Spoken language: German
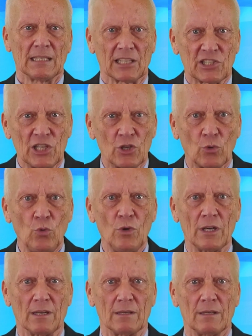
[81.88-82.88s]
Dass die
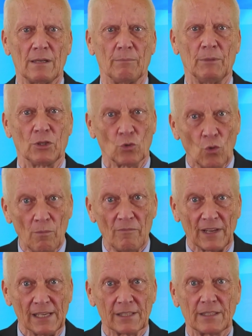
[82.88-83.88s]
Grünen mit
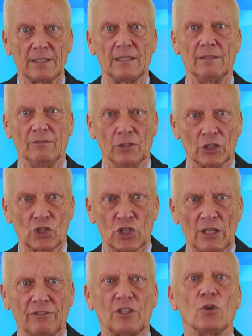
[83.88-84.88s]
Umwelt,
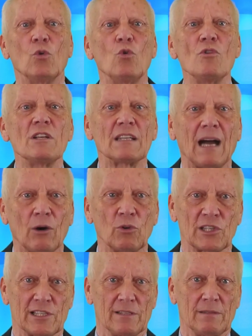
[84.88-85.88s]
Wirtschaft und
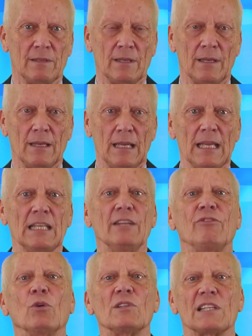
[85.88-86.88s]
Außen
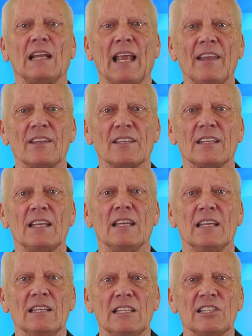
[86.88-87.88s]
die für unser Land
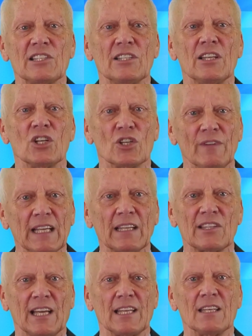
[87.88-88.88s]
in diesen
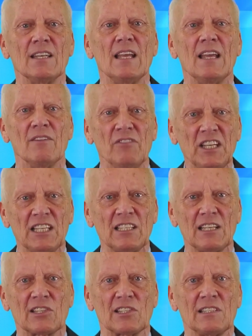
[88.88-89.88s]
schweren Zeiten
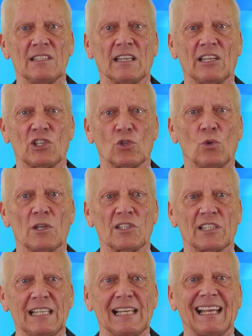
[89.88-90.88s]
wichtigsten
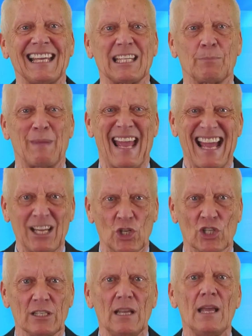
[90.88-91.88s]
Ressorts regelrecht
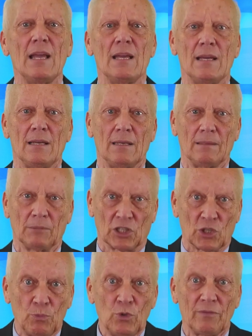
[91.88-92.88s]
beherrschen,
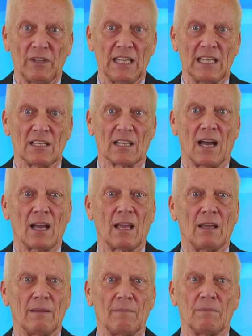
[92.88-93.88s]
das spüren wir jeden
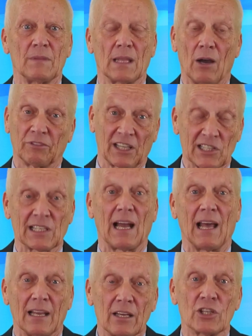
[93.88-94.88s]
Tag auf das
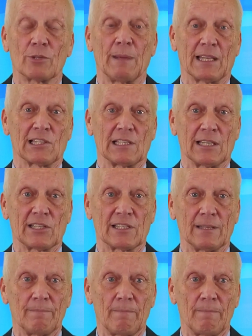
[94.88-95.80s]
Allerschmerzlichste.